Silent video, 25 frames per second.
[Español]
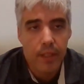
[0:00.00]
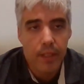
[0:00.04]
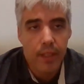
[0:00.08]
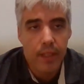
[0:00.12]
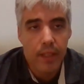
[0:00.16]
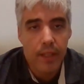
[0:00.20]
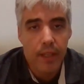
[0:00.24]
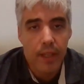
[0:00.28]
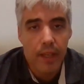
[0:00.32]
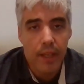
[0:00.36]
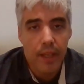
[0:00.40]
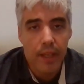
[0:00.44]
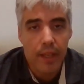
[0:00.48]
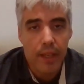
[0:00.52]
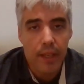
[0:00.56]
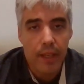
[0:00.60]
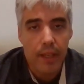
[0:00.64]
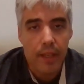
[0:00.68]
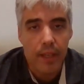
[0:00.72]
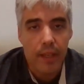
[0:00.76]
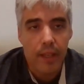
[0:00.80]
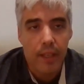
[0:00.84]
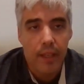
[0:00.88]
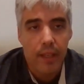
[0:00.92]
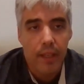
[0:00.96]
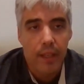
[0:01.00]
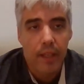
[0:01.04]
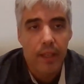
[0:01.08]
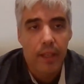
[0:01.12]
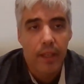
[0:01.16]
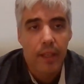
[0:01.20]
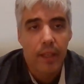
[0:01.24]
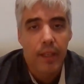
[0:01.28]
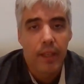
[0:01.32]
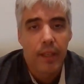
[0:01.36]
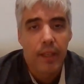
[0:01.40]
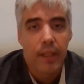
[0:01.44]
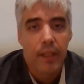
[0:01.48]
y que
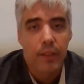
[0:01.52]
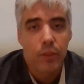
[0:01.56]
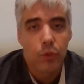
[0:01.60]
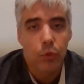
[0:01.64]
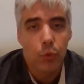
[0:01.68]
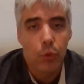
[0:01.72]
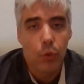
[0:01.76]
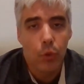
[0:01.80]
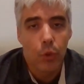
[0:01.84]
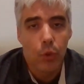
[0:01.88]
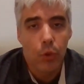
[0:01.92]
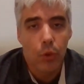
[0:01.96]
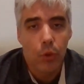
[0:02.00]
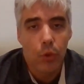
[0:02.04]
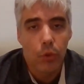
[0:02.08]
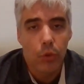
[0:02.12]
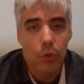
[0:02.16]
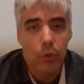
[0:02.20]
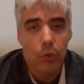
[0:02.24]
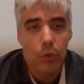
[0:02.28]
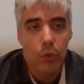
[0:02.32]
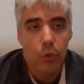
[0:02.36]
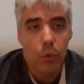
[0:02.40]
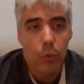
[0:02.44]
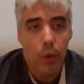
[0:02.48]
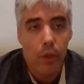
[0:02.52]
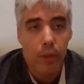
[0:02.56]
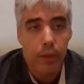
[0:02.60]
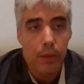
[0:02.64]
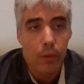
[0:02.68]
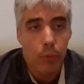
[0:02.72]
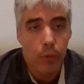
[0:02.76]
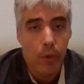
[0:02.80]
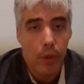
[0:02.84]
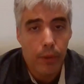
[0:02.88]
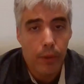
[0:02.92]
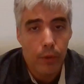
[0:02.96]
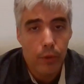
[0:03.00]
jugó con un
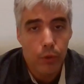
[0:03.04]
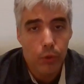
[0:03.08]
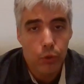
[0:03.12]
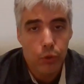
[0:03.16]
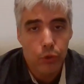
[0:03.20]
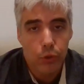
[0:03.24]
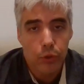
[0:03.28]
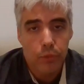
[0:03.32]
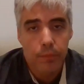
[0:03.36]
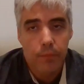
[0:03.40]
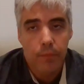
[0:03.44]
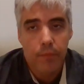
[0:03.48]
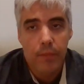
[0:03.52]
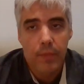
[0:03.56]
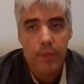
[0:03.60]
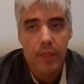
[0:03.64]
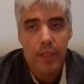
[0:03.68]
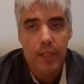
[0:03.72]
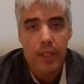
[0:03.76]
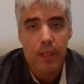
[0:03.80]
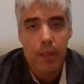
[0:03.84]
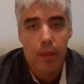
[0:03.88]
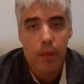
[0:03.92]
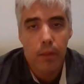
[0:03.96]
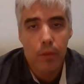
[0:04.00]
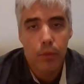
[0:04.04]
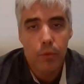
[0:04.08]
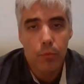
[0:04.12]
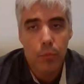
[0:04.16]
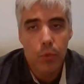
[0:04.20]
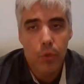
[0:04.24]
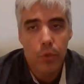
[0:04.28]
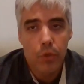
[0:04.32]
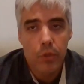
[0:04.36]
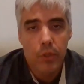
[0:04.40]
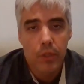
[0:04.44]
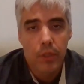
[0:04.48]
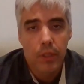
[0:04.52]
4-4-2
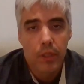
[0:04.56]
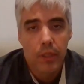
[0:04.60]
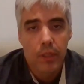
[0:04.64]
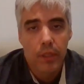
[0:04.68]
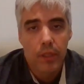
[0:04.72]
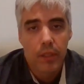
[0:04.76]
rombo,